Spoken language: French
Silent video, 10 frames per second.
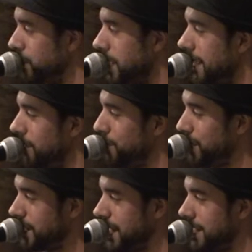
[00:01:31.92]
Euh, oui,
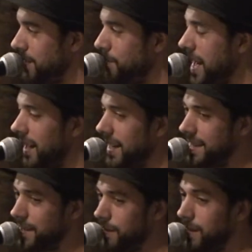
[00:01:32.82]
on le pense euh,
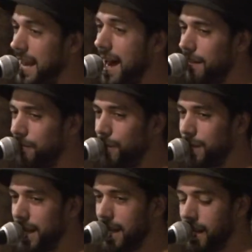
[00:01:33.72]
vraiment. Et
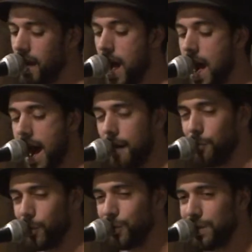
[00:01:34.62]
c'était aussi
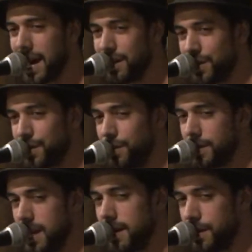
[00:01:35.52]
artistes comme
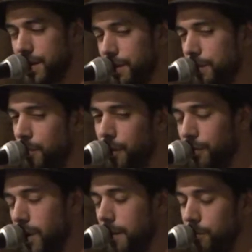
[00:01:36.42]
nous, comme
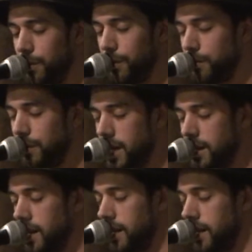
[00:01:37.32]
nous qui animons ce